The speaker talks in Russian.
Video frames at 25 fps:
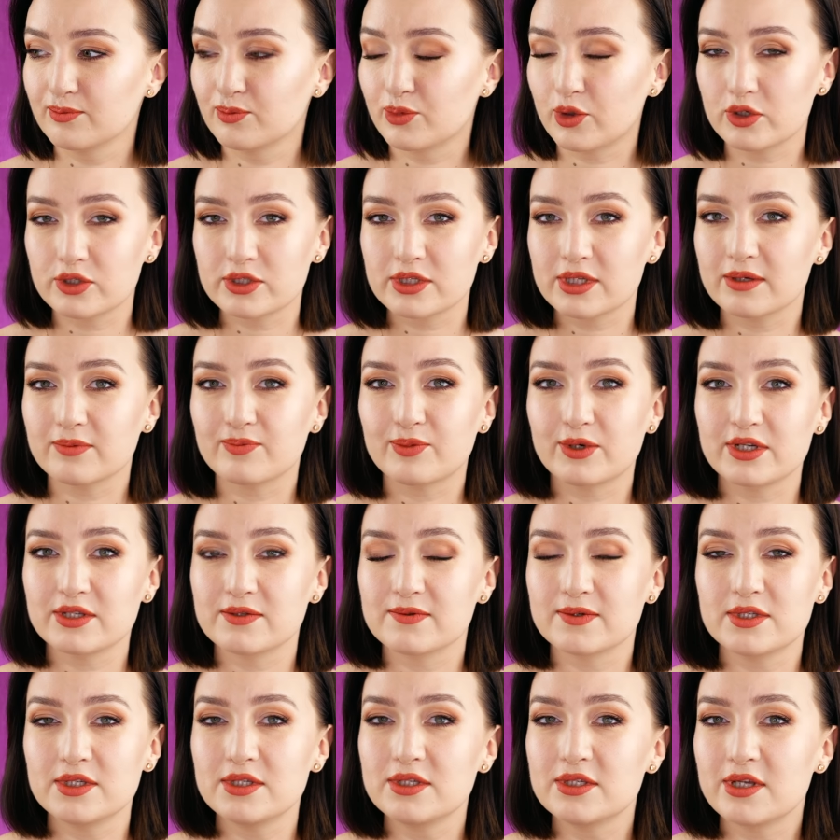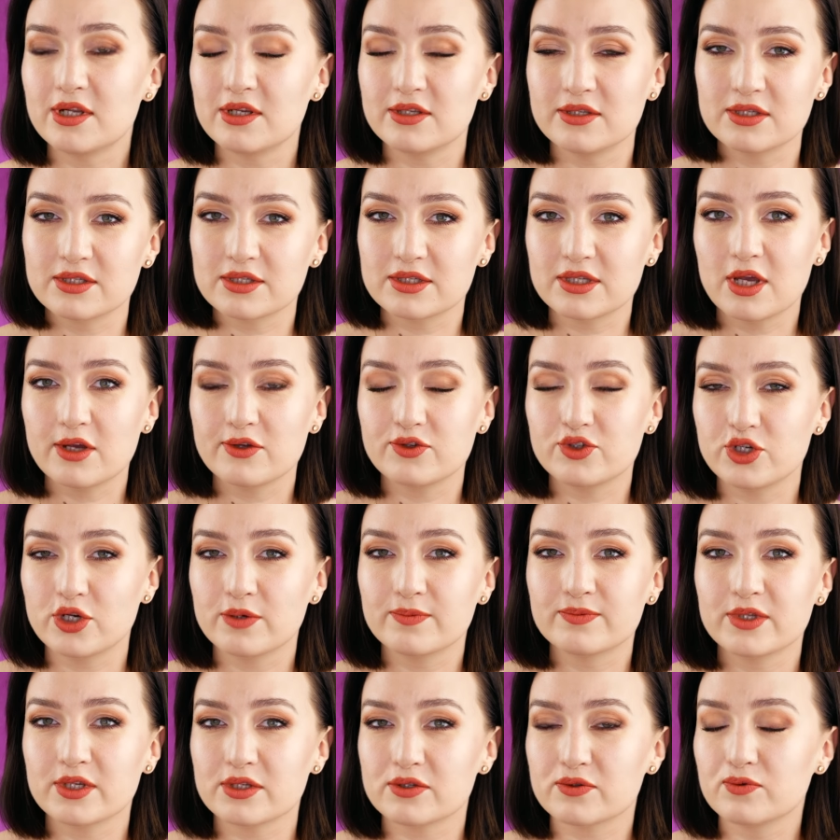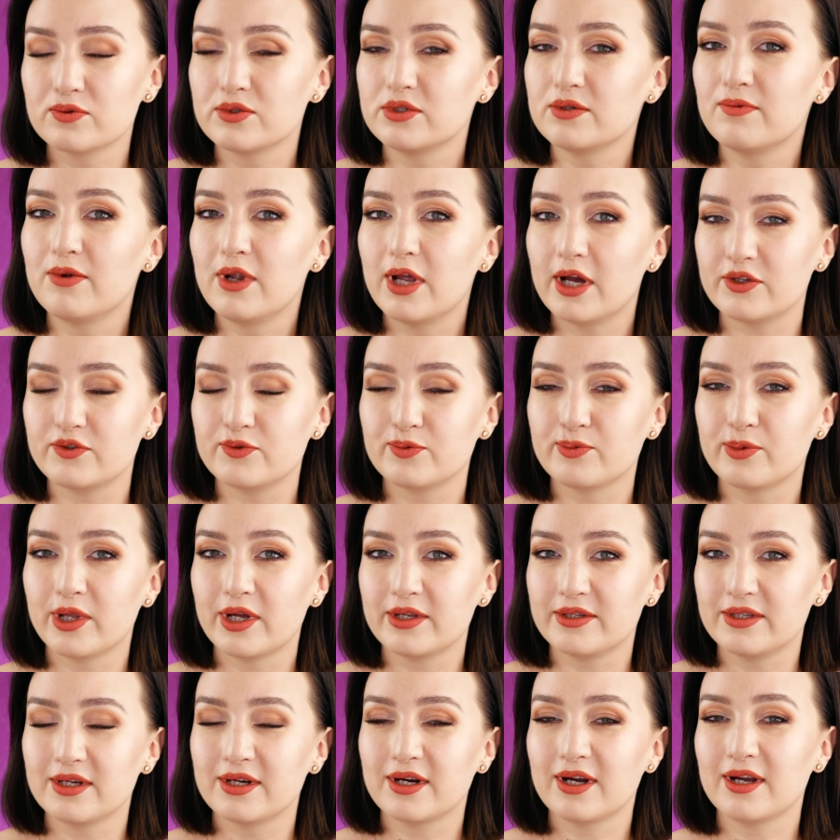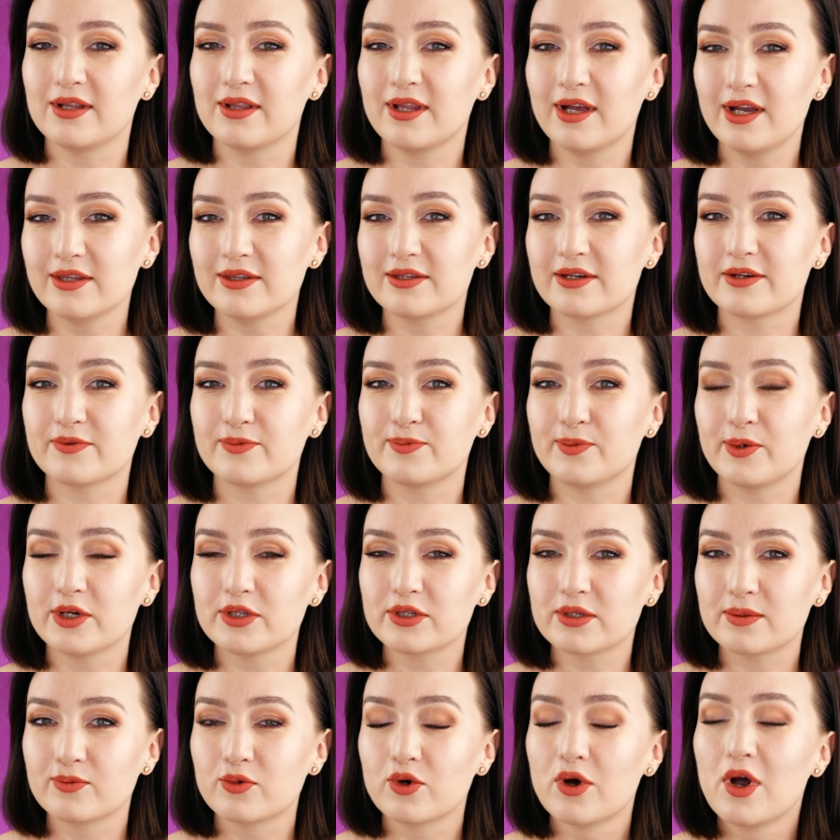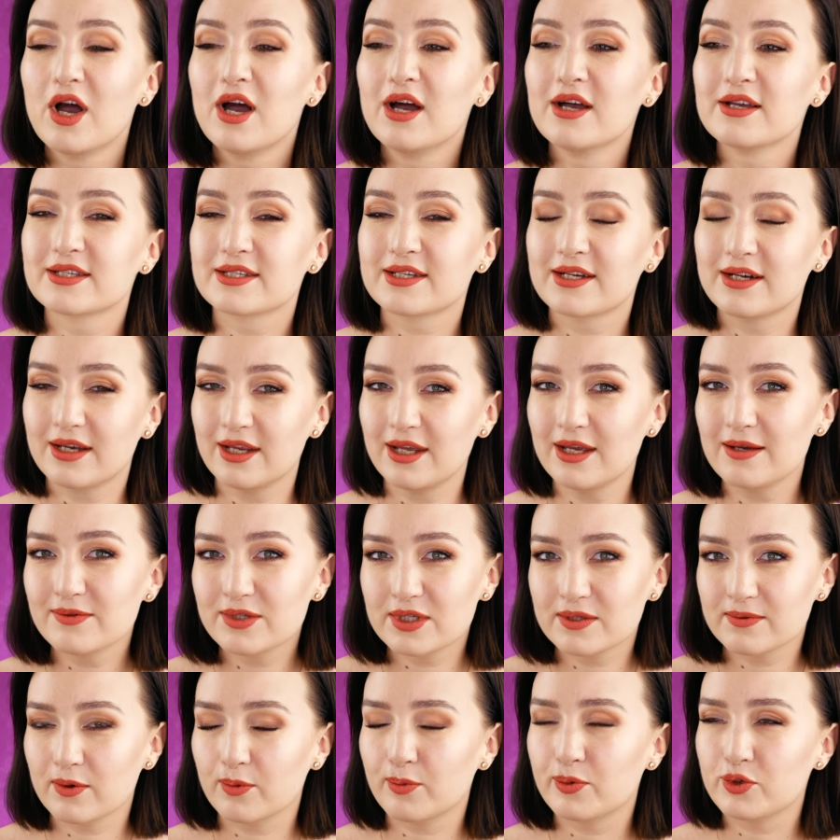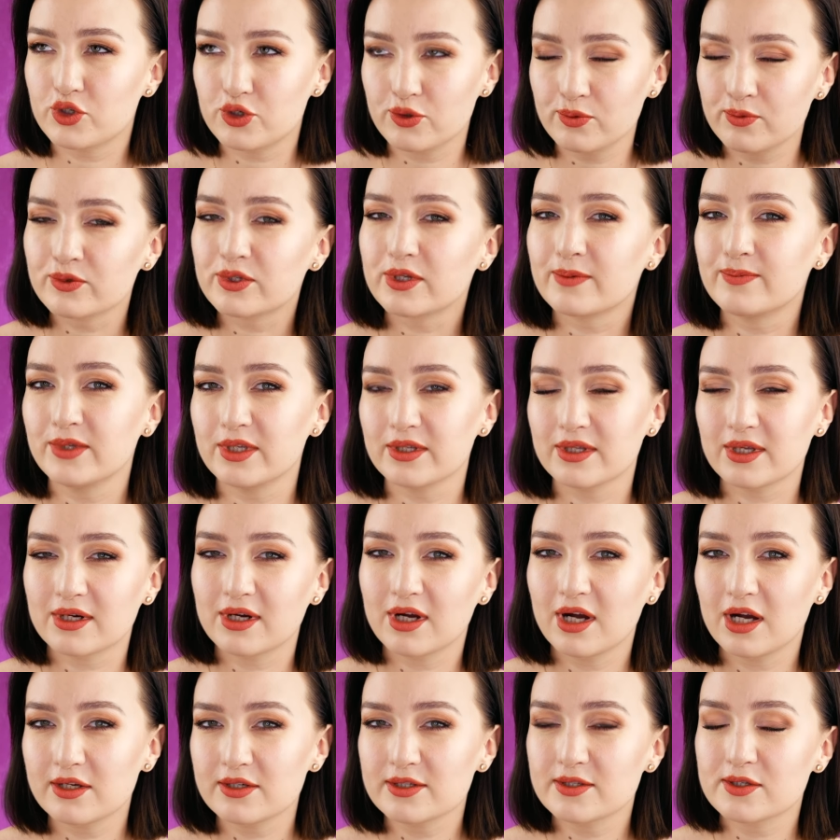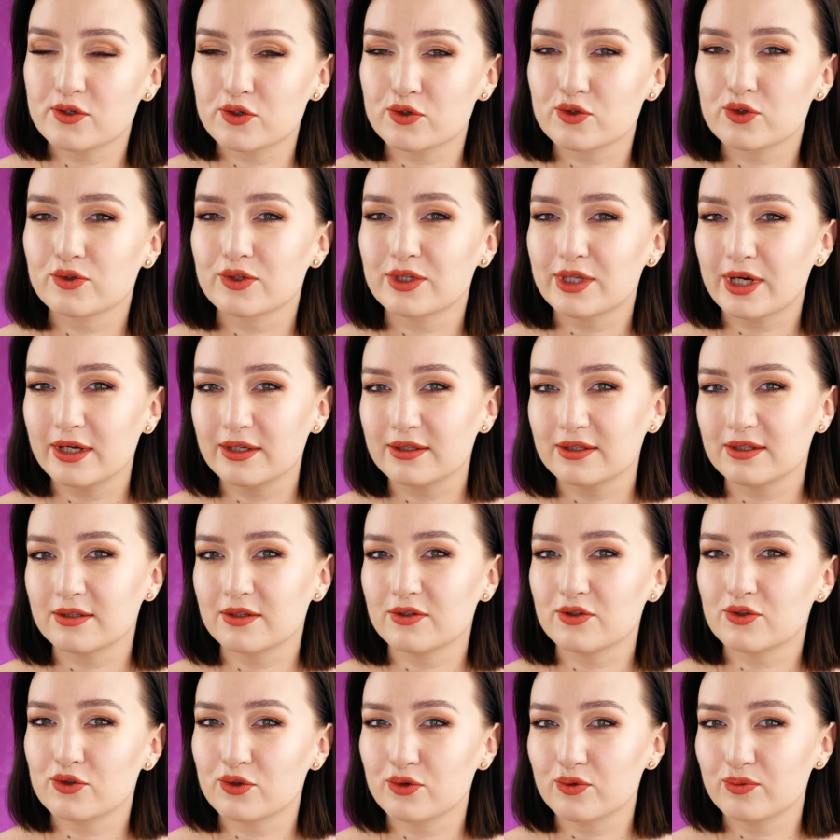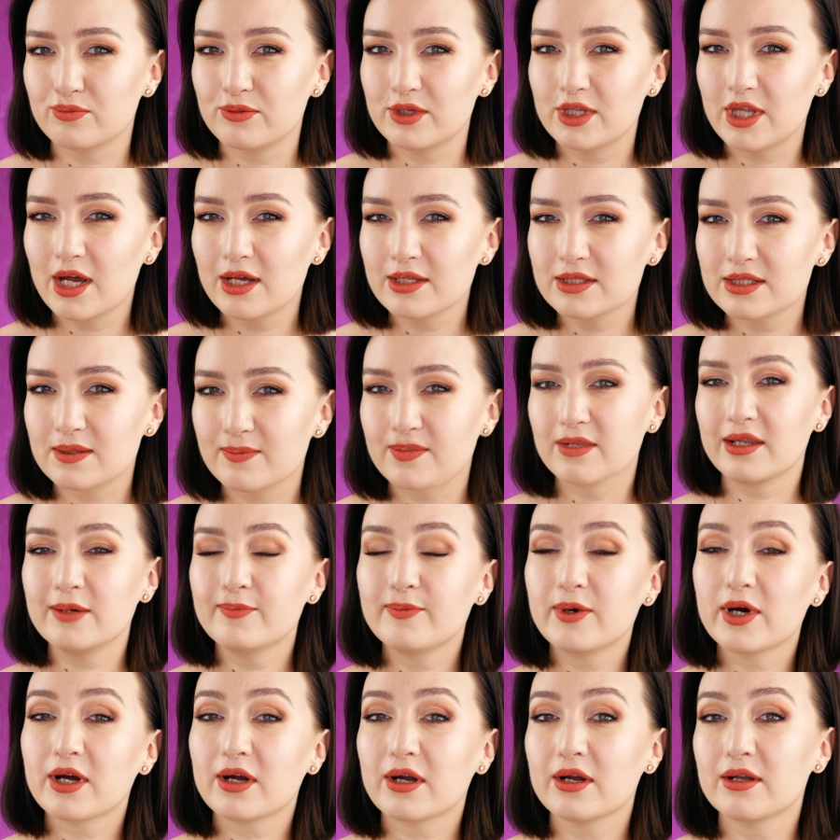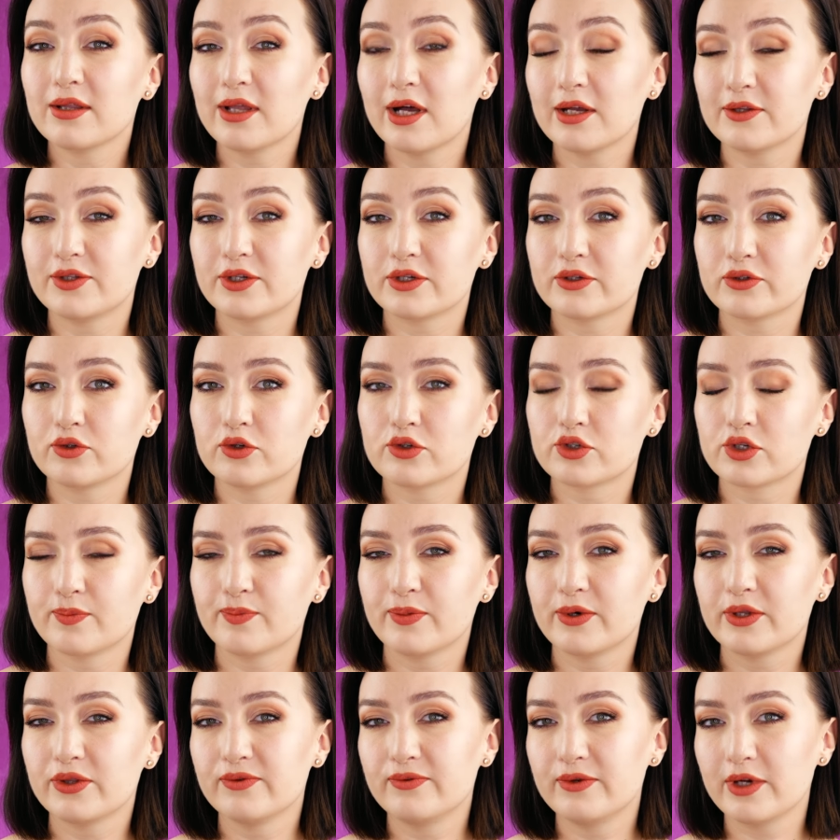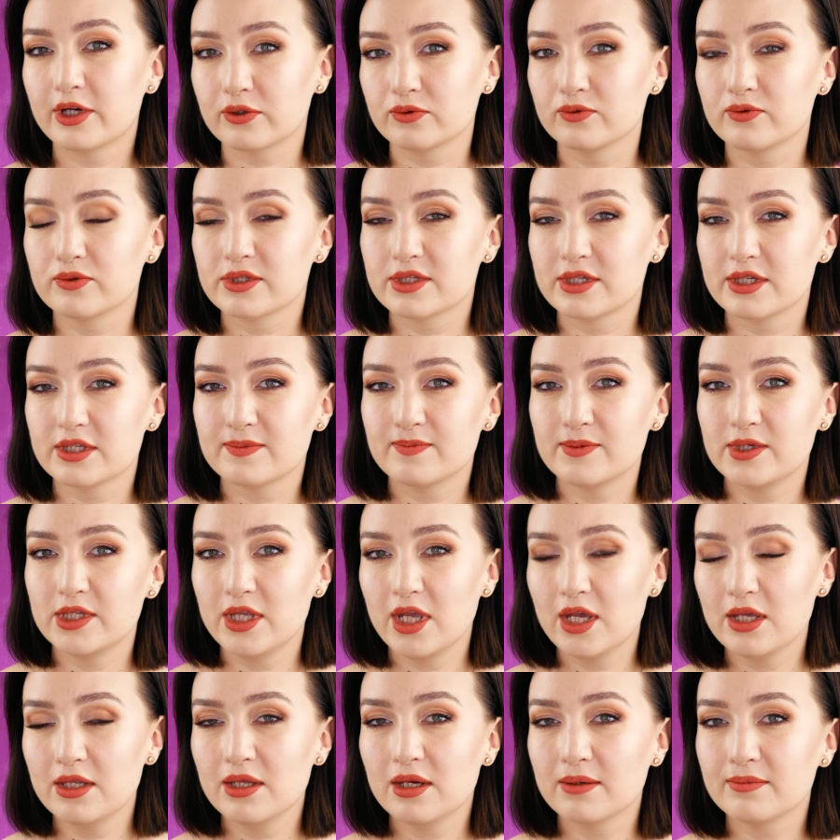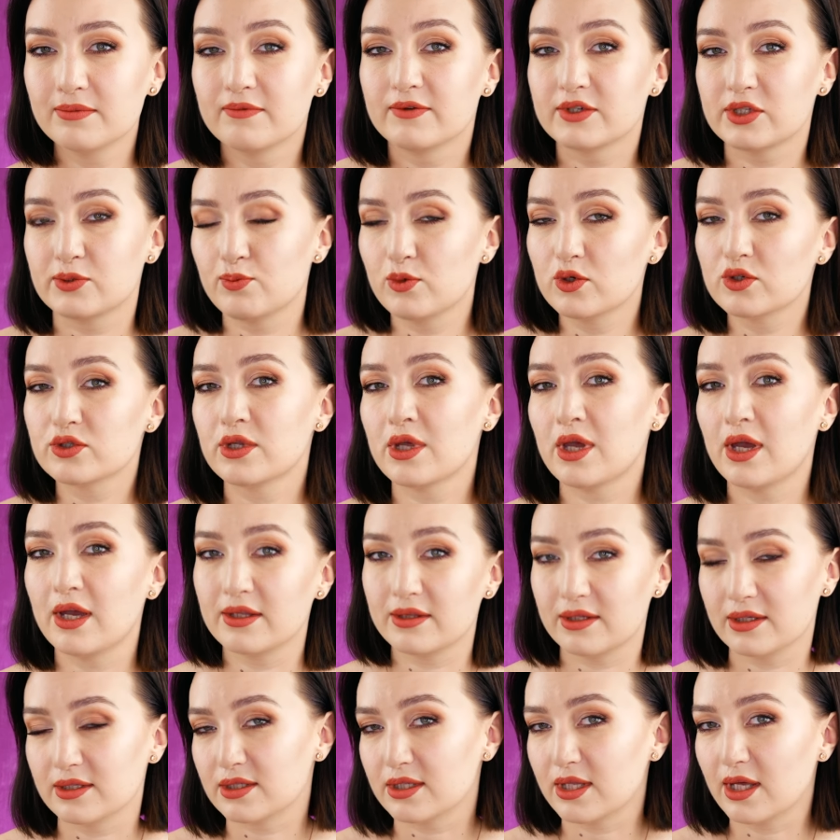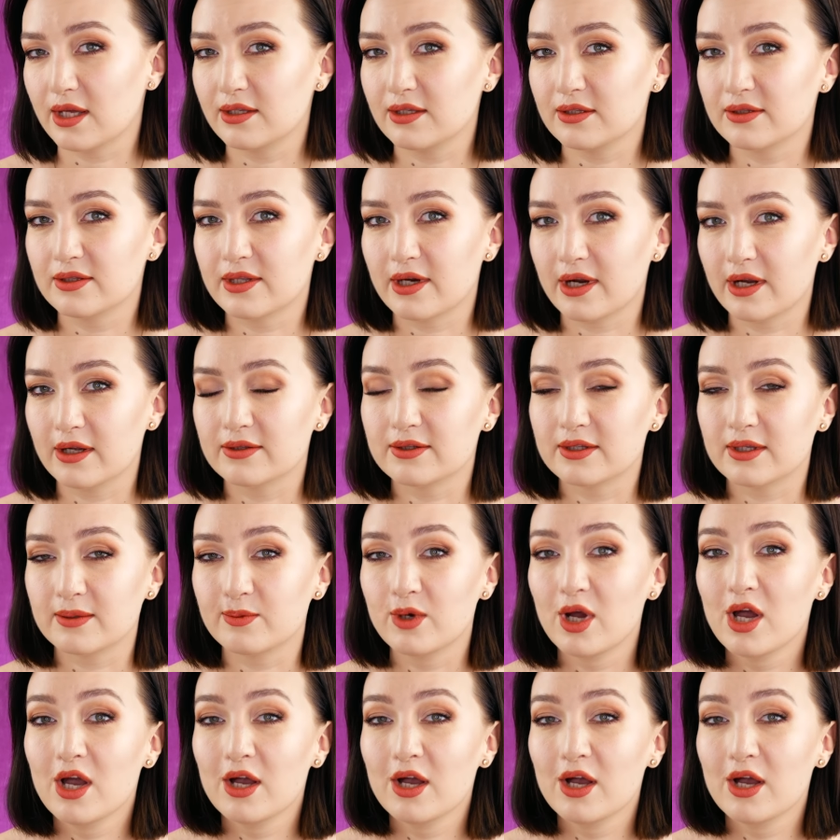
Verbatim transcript: просто производители не знают, чем нас удивлять в плане хайлайтеров, поэтому, скорее всего, почему-то мне так кажется, что тренды начнут меняться, либо хайлайтеры тоже подвергнутся изменениям, возможно, это станет трендом.